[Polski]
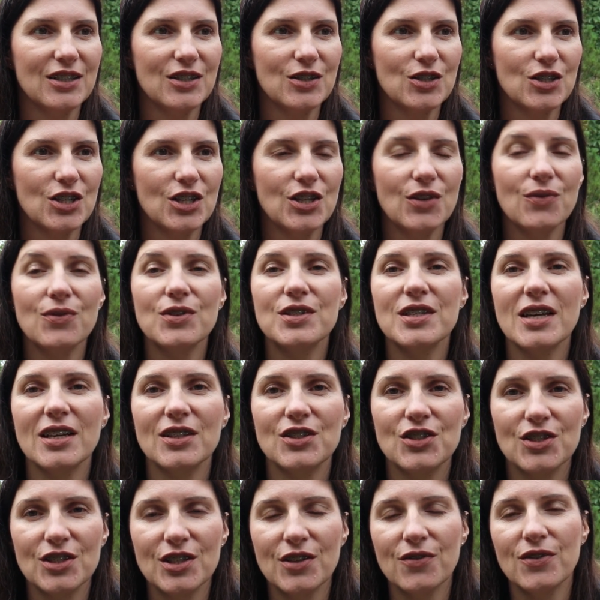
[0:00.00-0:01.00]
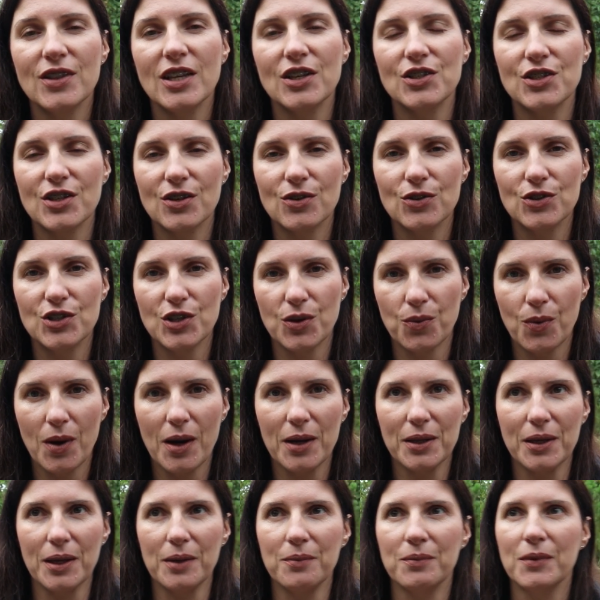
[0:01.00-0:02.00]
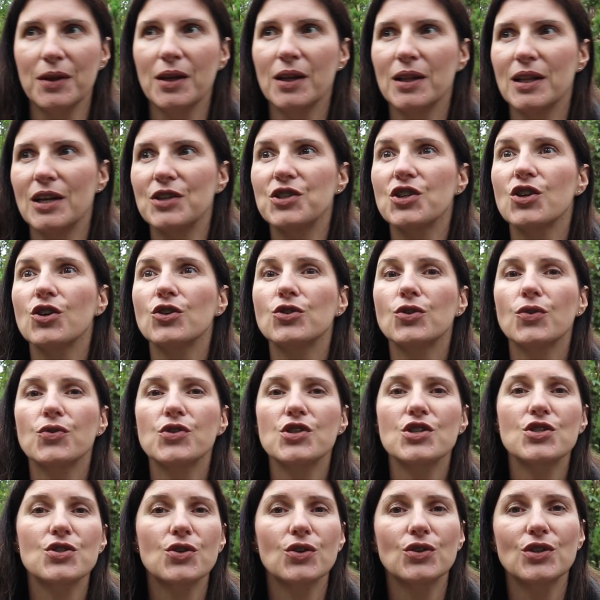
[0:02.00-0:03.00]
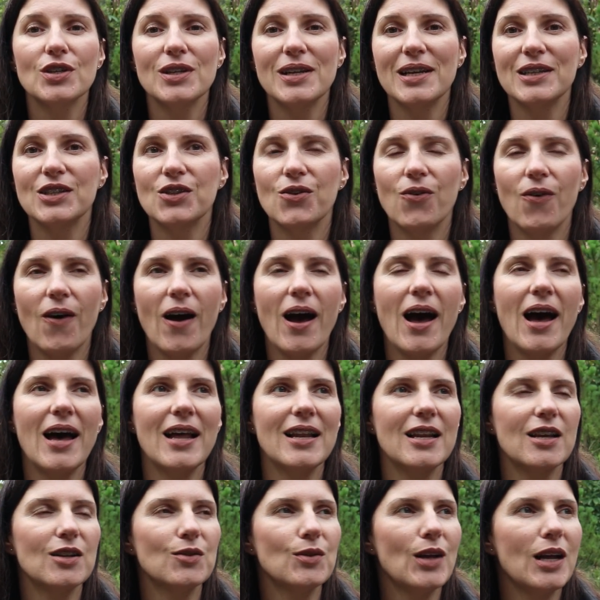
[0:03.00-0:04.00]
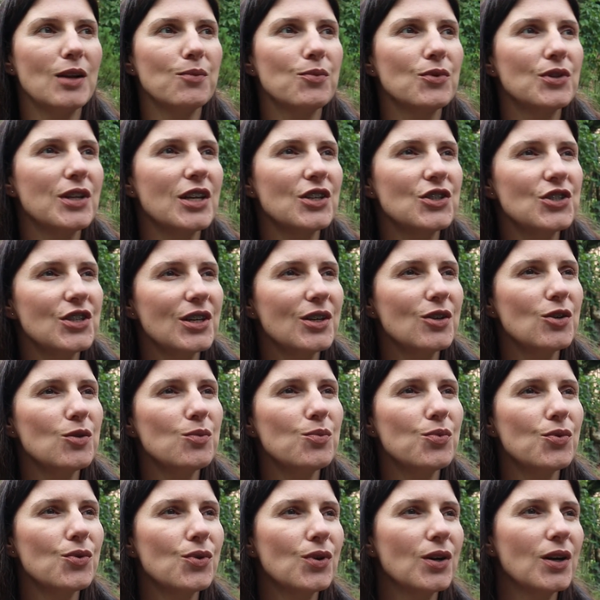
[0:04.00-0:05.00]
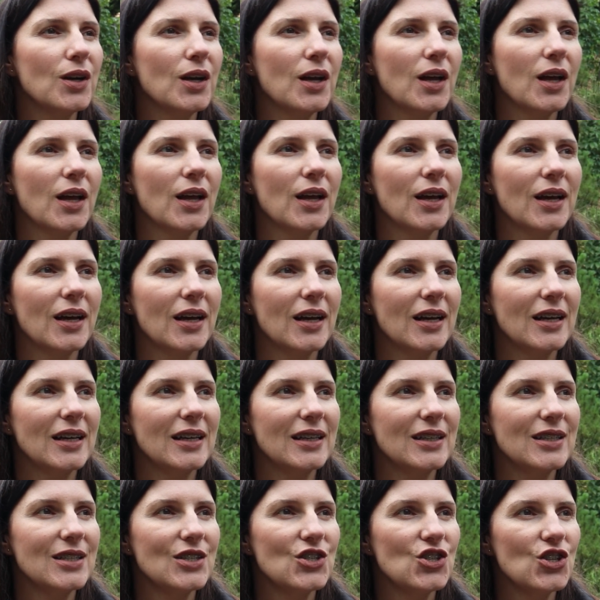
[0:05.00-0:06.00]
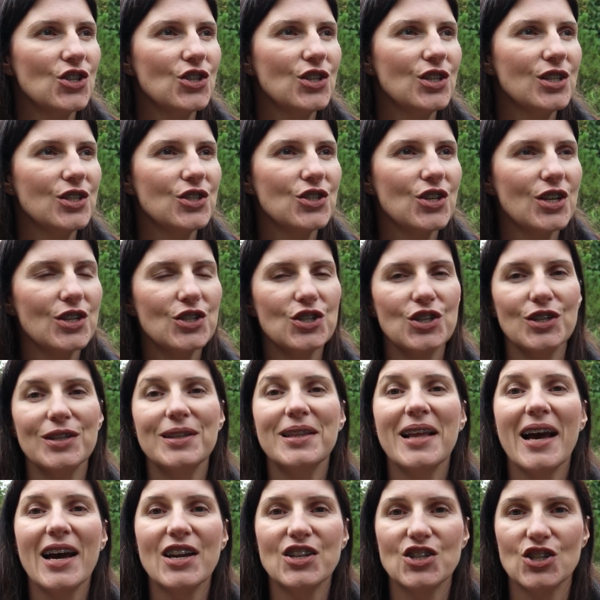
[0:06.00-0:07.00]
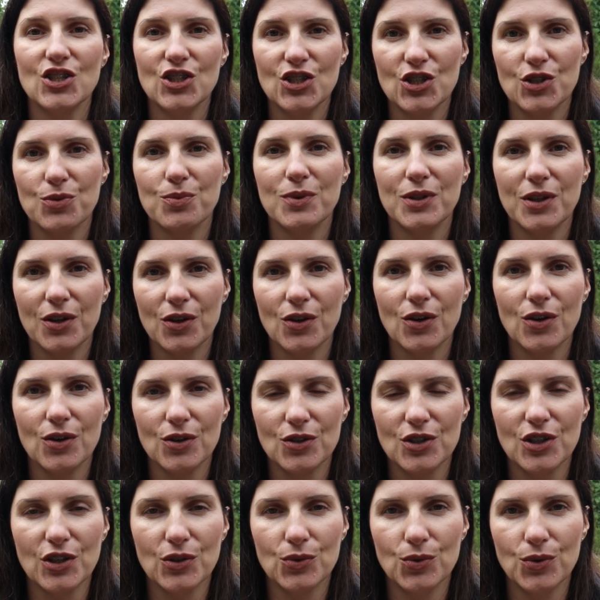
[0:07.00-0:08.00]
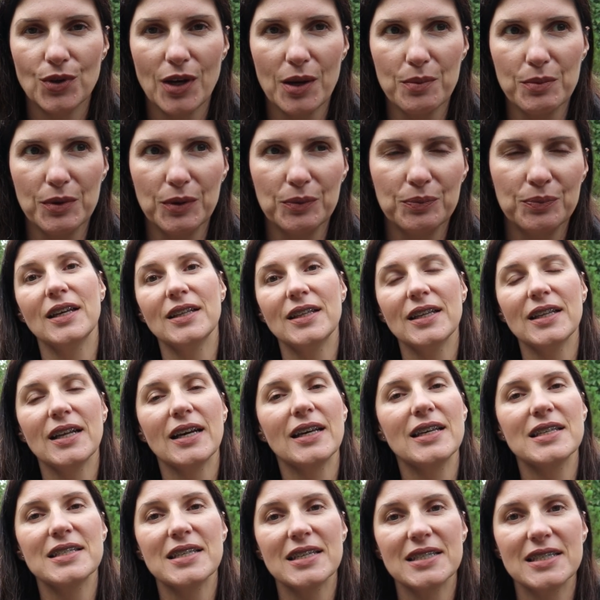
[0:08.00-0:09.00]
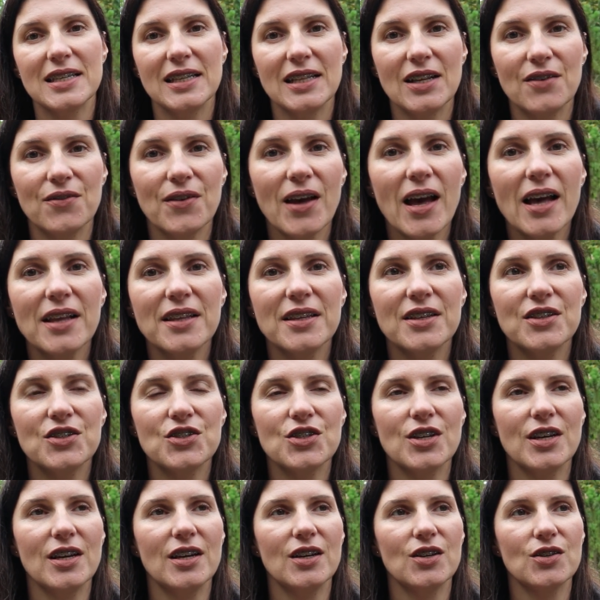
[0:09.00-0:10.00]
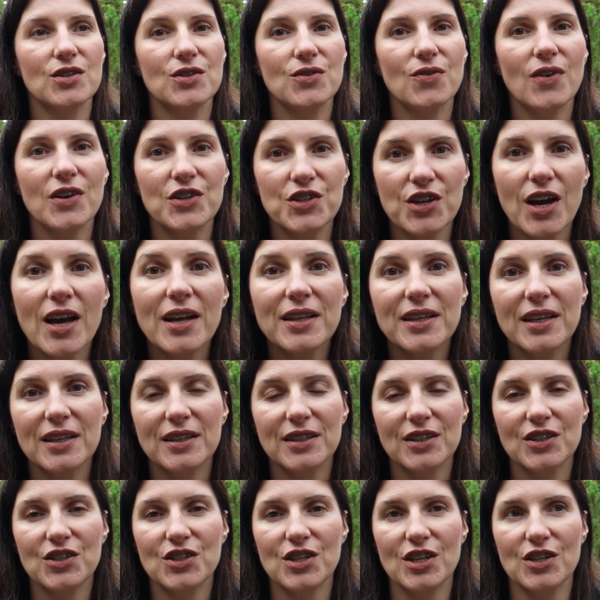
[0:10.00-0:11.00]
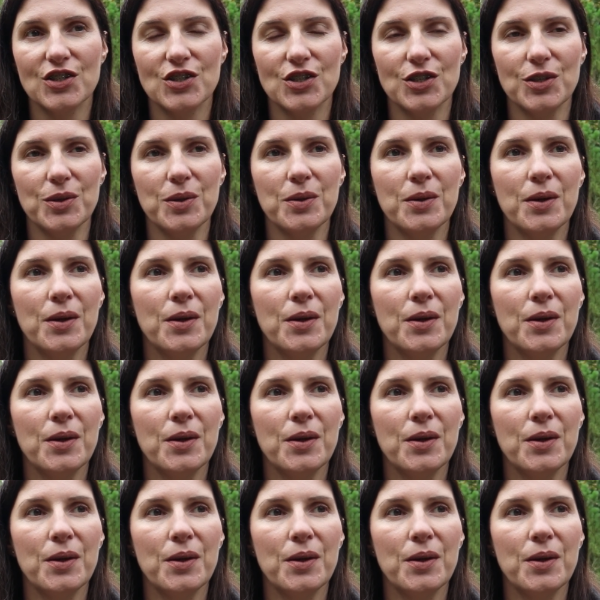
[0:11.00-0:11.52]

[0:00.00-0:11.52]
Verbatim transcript: że nie, widać, nie widać jego działania. Dlaczego to wszystko tyle trwa, albo dlaczego Bóg czyni rzeczy inaczej niż my tego oczekujemy. I te takie zastanawianie się, rozważanie tych rzeczy